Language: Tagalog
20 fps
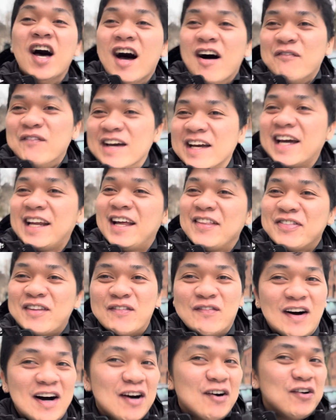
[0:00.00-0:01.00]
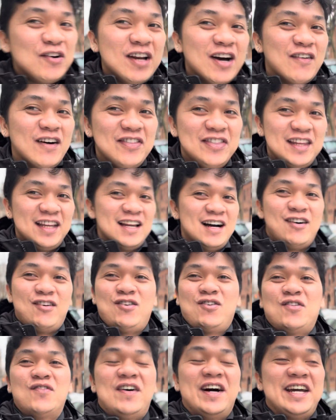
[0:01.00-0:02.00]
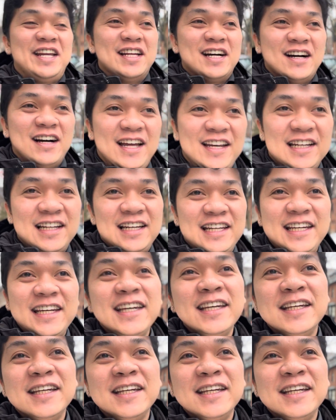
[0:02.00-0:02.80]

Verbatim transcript: May God, ang taba ko na. Hindi lang ako kumain ng anli.